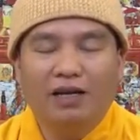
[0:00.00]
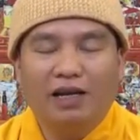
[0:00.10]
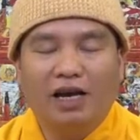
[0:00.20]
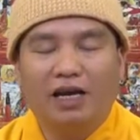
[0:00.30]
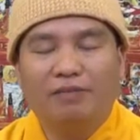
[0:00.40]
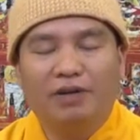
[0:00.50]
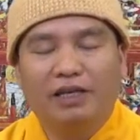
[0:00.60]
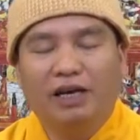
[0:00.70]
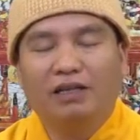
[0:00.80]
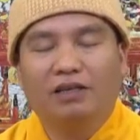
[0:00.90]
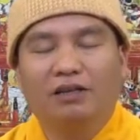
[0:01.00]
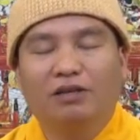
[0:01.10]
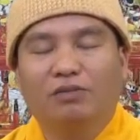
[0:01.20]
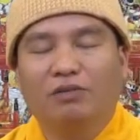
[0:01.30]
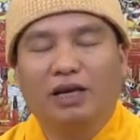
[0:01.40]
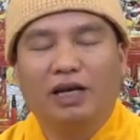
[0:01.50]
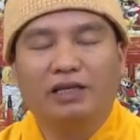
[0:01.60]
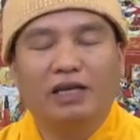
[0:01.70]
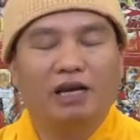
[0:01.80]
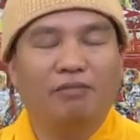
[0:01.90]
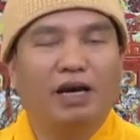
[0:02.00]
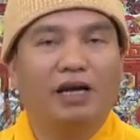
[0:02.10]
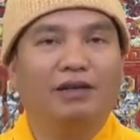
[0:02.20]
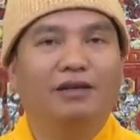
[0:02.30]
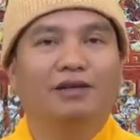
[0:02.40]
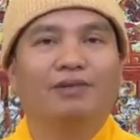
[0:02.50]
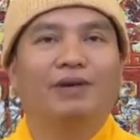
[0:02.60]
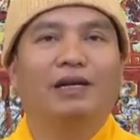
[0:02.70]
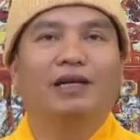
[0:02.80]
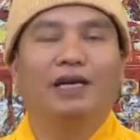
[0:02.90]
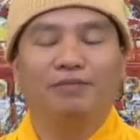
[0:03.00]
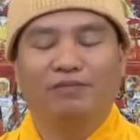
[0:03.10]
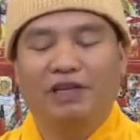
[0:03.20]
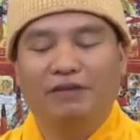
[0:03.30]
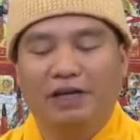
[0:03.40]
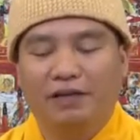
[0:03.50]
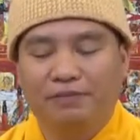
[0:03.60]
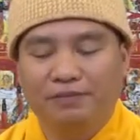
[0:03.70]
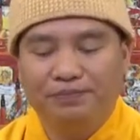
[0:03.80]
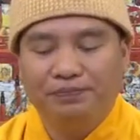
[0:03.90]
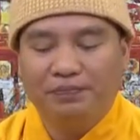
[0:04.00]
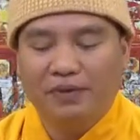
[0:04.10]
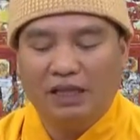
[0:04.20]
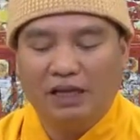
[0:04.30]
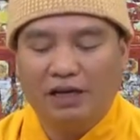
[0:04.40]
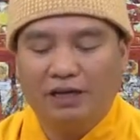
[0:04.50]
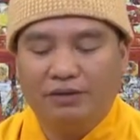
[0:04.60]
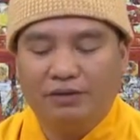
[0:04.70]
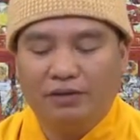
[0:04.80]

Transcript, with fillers: ngày mặt trăng thì cho chúng ta ánh sáng ban ban đêm vân vân đó